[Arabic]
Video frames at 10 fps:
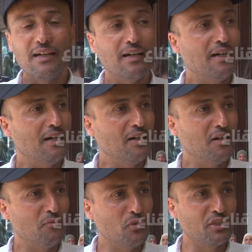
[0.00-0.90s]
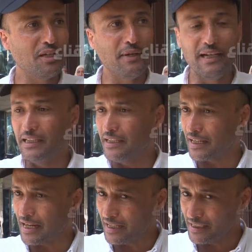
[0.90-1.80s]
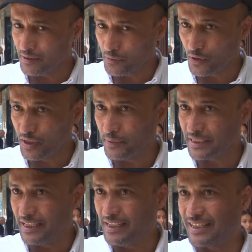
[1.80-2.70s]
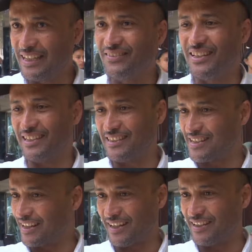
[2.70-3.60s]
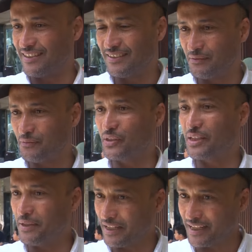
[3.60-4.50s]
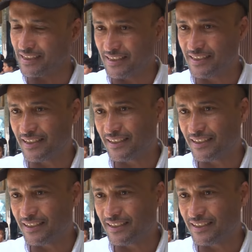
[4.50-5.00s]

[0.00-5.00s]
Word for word: آه، مجتمع يعني راقي بكل ما تعني الكلمة يعني صراحة مجتمع راقي جدا